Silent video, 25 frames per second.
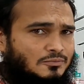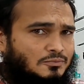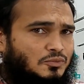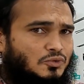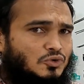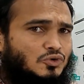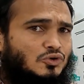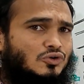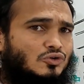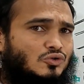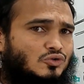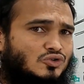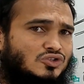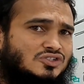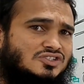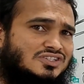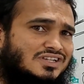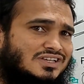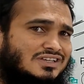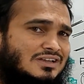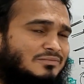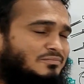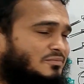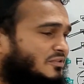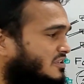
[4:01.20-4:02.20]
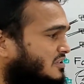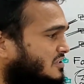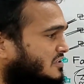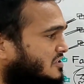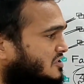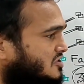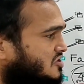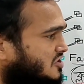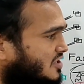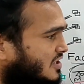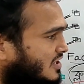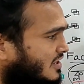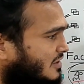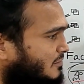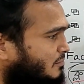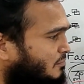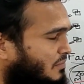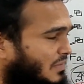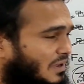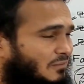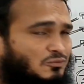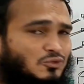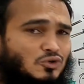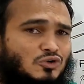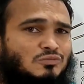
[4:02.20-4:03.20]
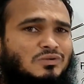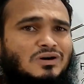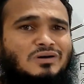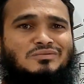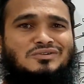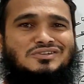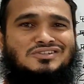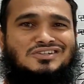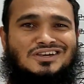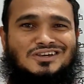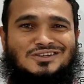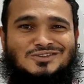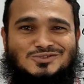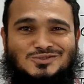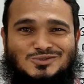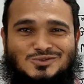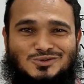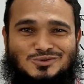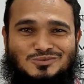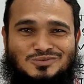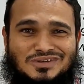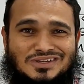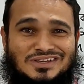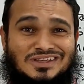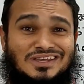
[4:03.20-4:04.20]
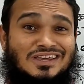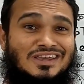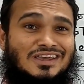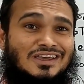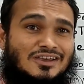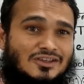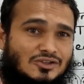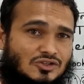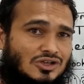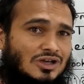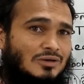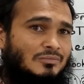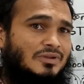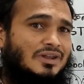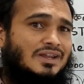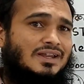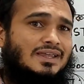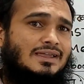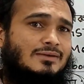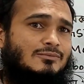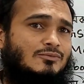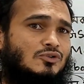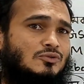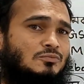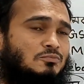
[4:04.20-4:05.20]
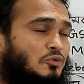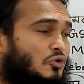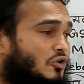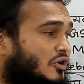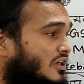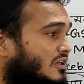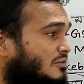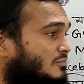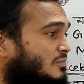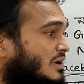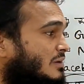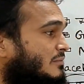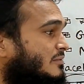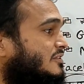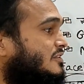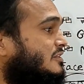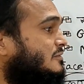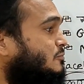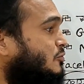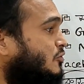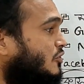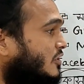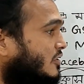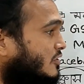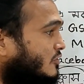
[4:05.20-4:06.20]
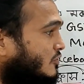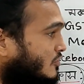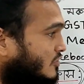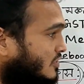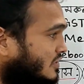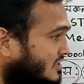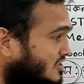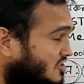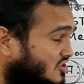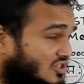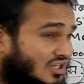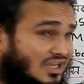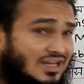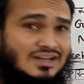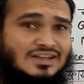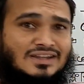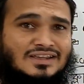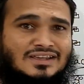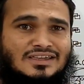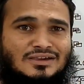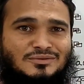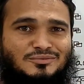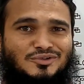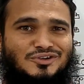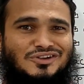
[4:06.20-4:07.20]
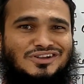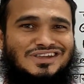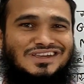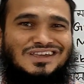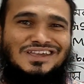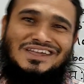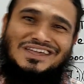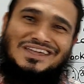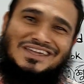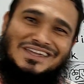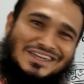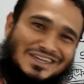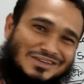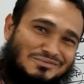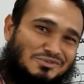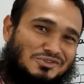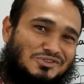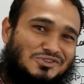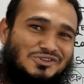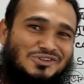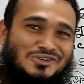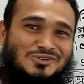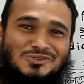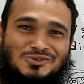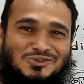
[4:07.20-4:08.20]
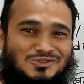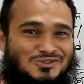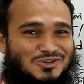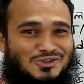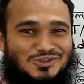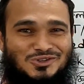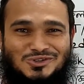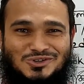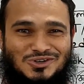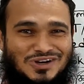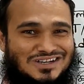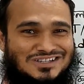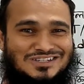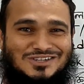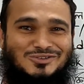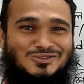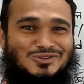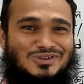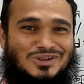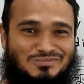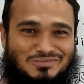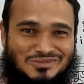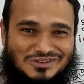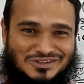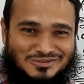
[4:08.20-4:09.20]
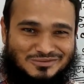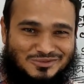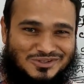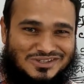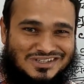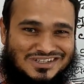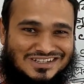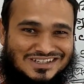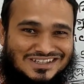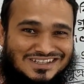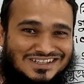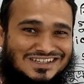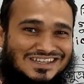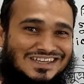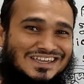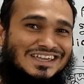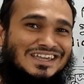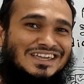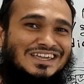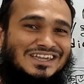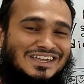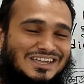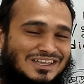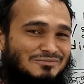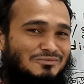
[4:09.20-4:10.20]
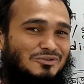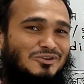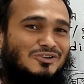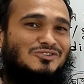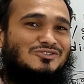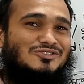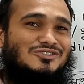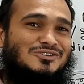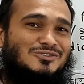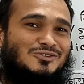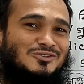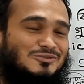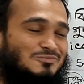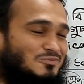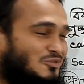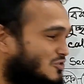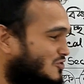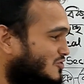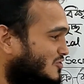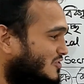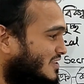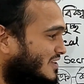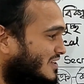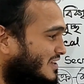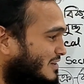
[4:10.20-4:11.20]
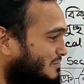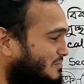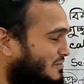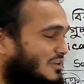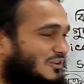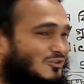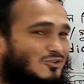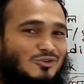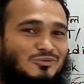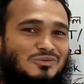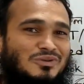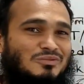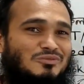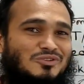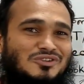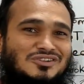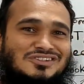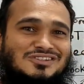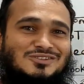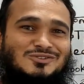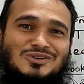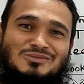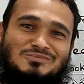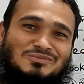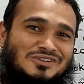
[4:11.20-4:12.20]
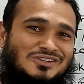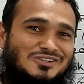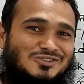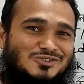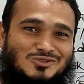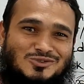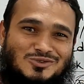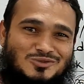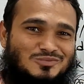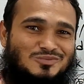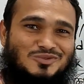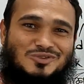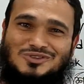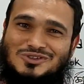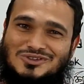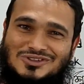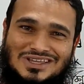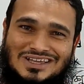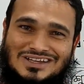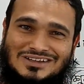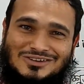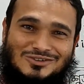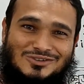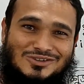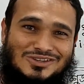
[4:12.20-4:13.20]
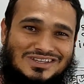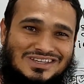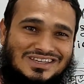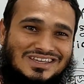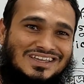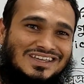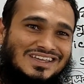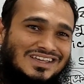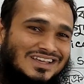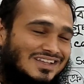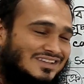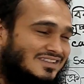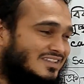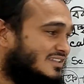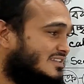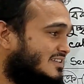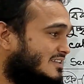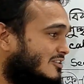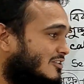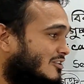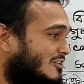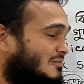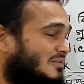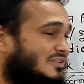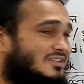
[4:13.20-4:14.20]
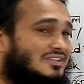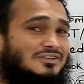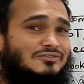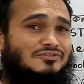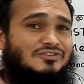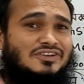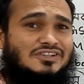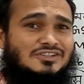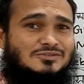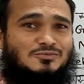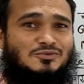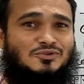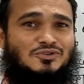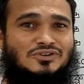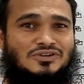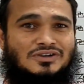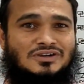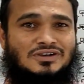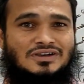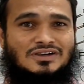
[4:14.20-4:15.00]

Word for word: পুরো কোর্সটাই আপনাদের ইনশাল্লাহ ব্যাপকভাবে সাহায্য করবে তো আমরা কেমন পড়াই বা আমাদের পড়ানোর স্টাইলটা কেমন এই বিষয়ে কোনো সন্দেহ আশা করি আপনাদের মধ্যে নেই এরপরও যদি কোনো প্রশ্ন থাকে আপনারা কমেন্ট বক্স তো আপনাদের জন্য উন্মুক্ত থাকলোই তাছাড়া আমাদের ফেসবুক